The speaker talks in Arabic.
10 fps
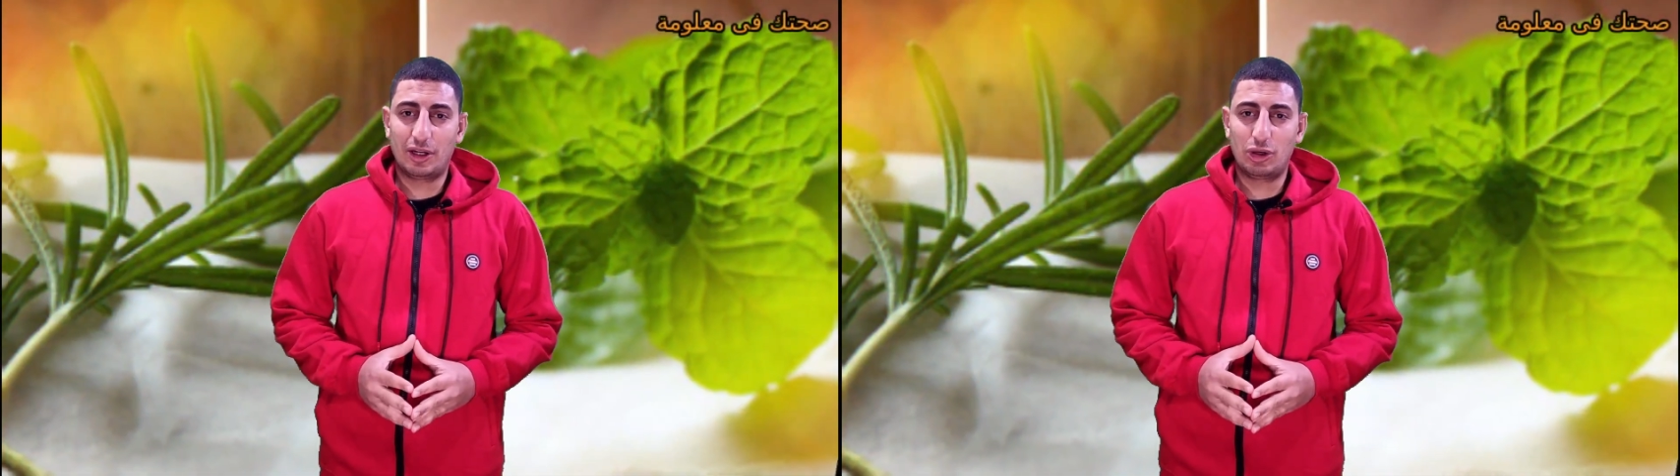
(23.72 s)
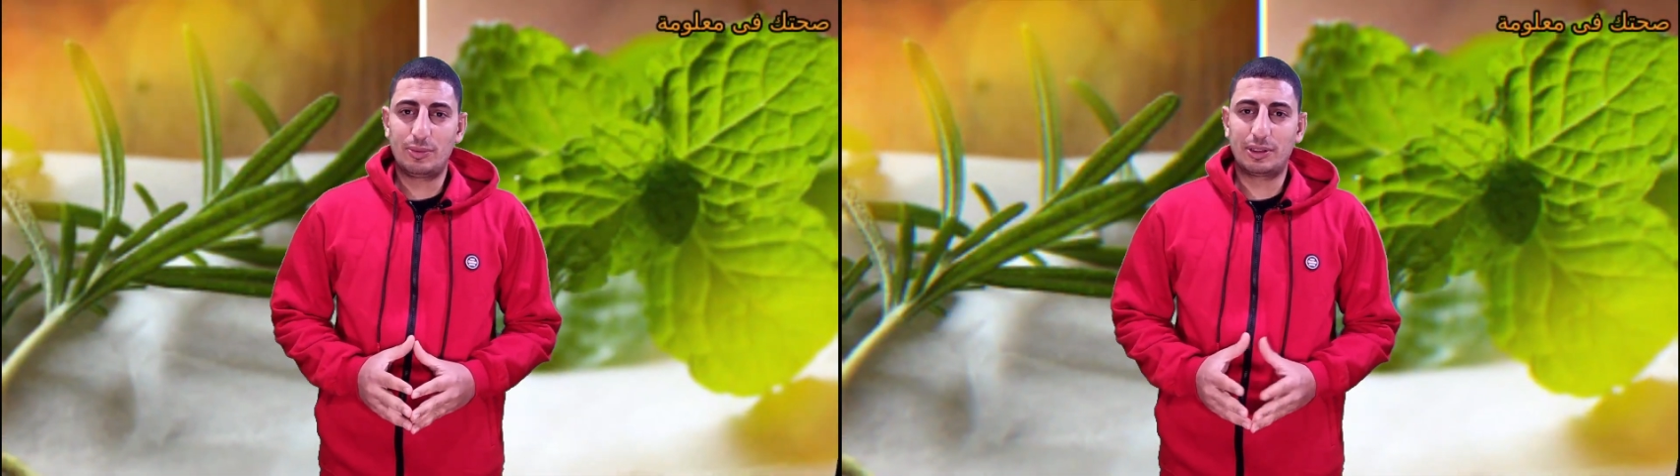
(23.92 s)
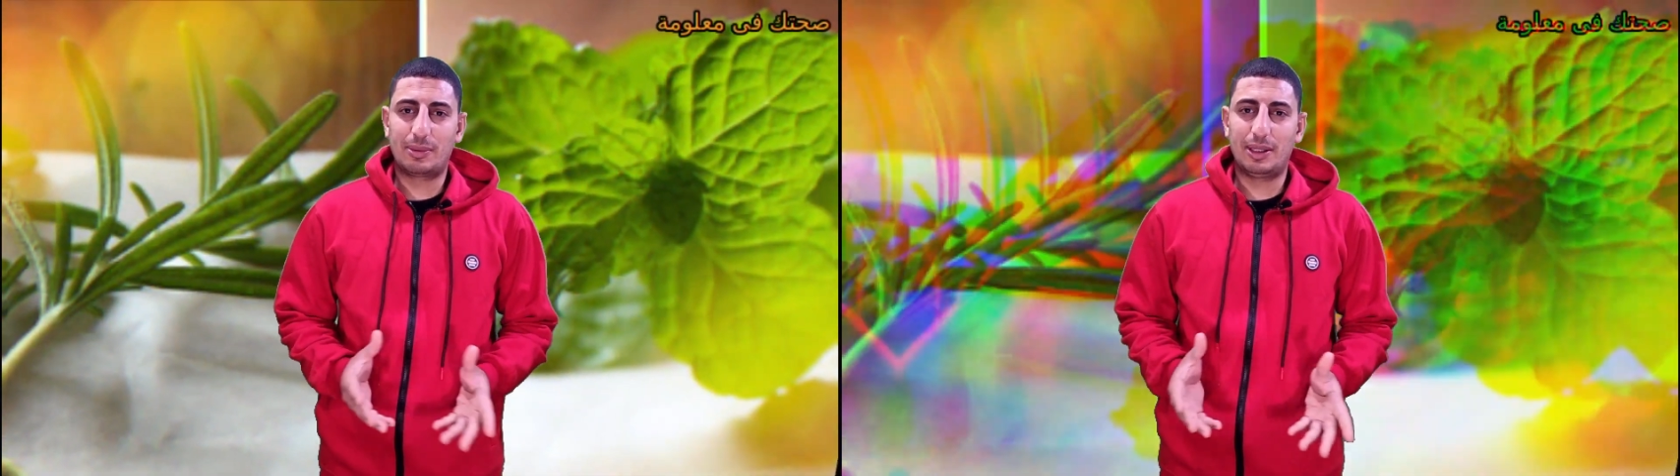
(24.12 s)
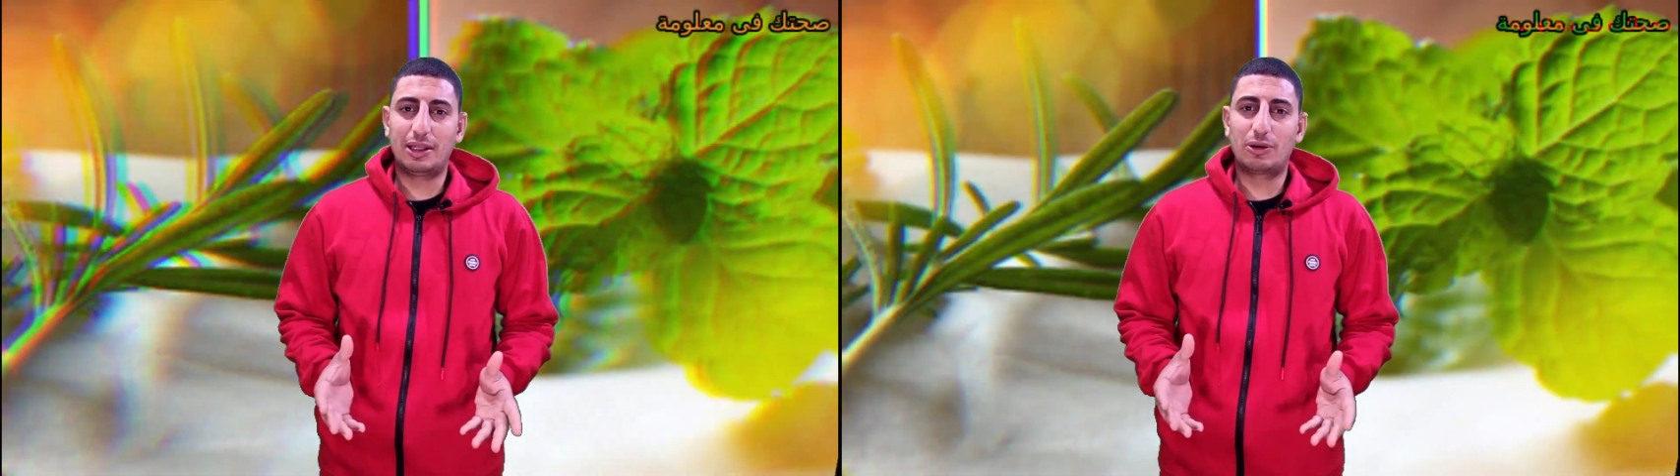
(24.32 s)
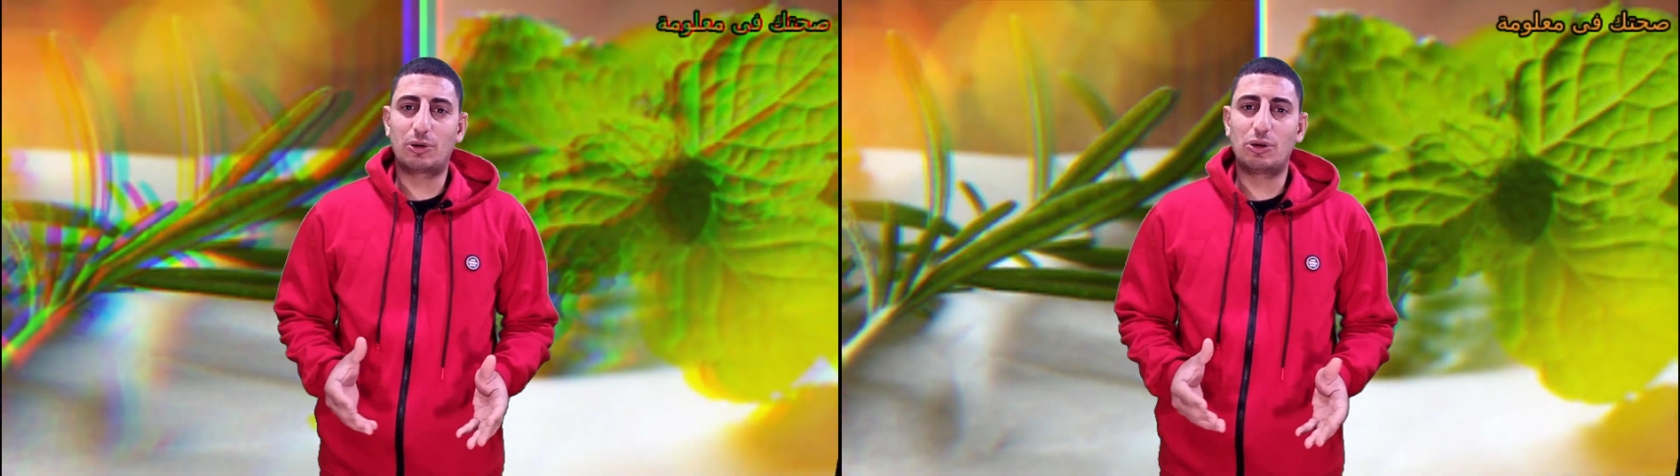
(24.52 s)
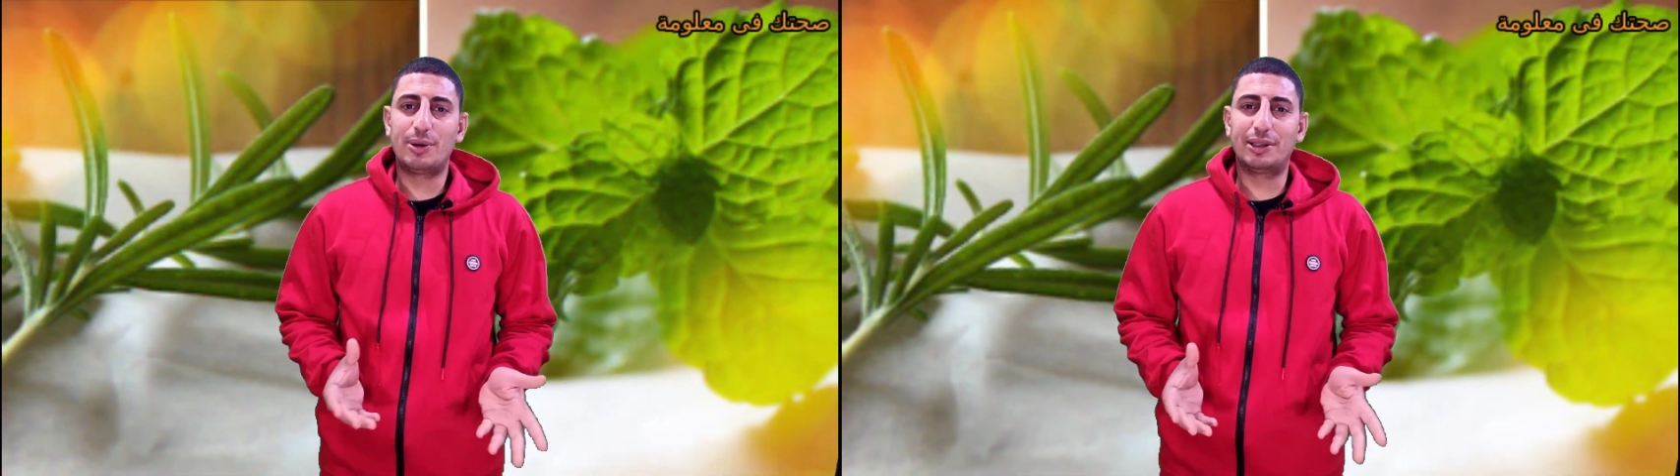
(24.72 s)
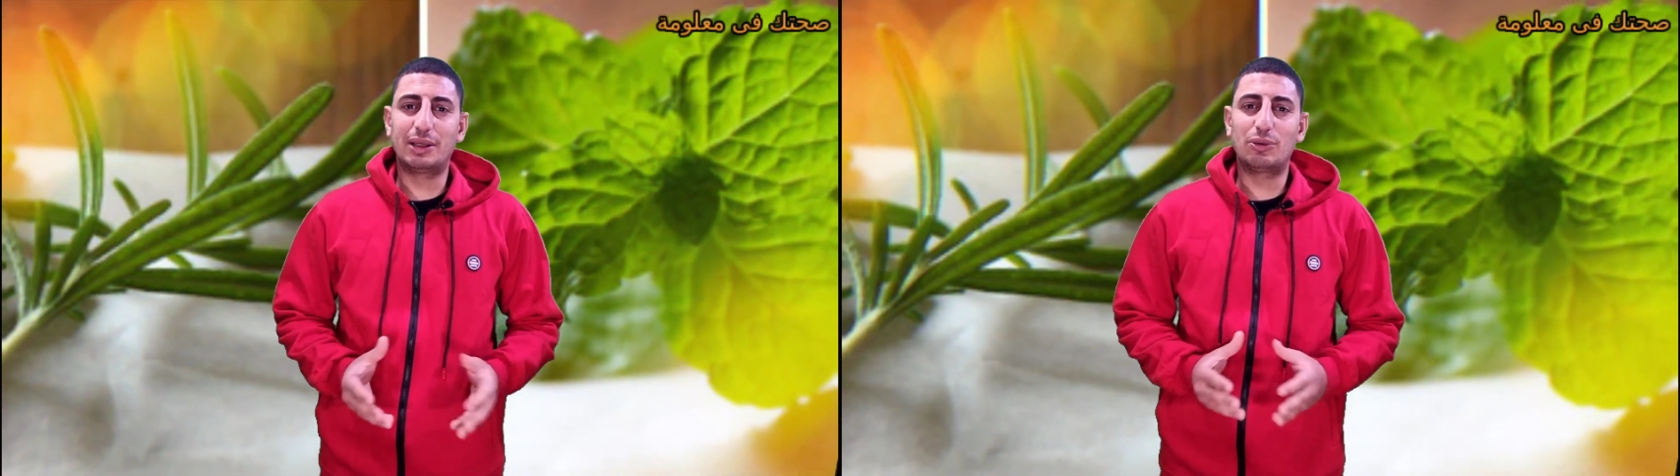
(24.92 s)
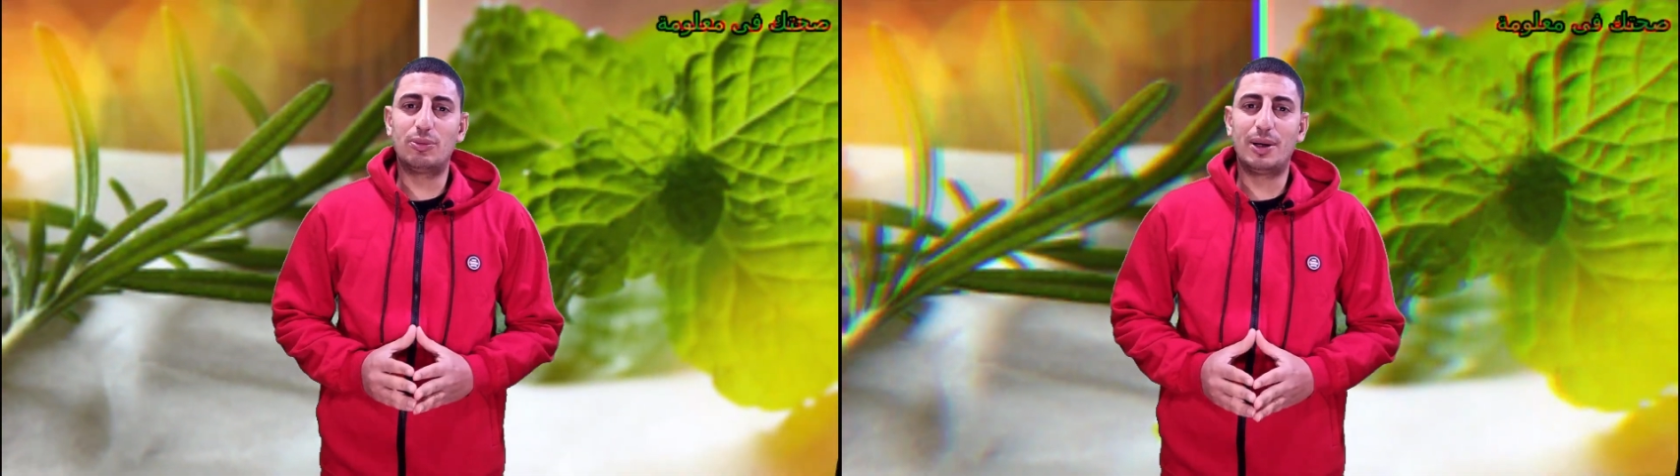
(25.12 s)
فعله متابعينا الكرام أن
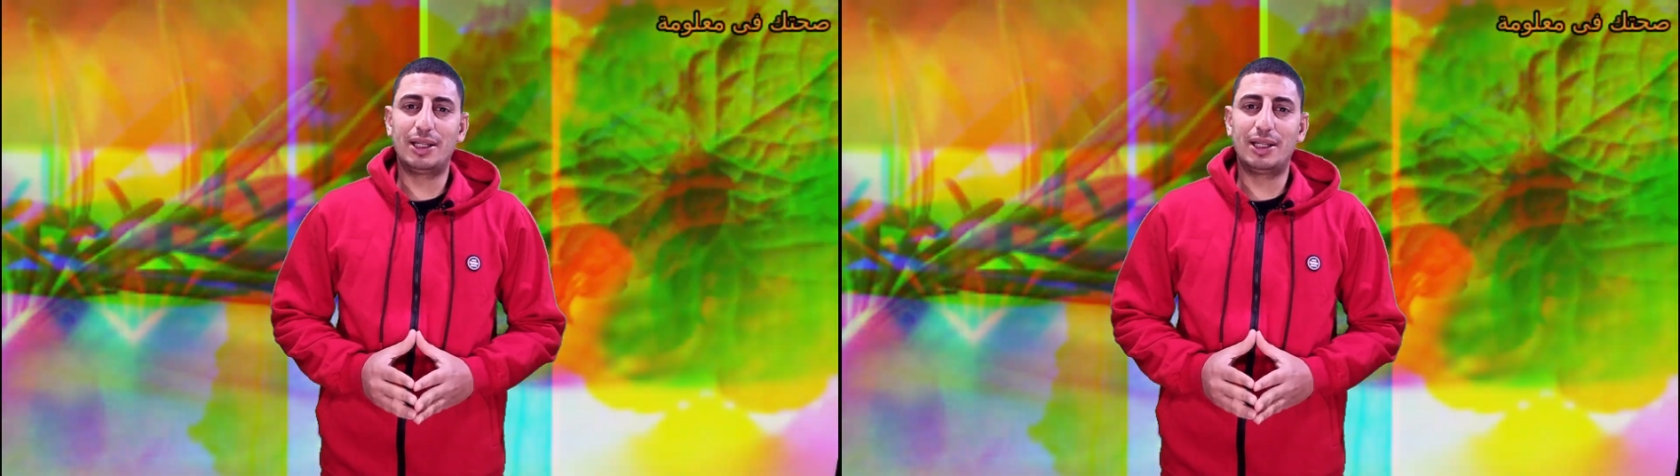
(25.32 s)
تبقوا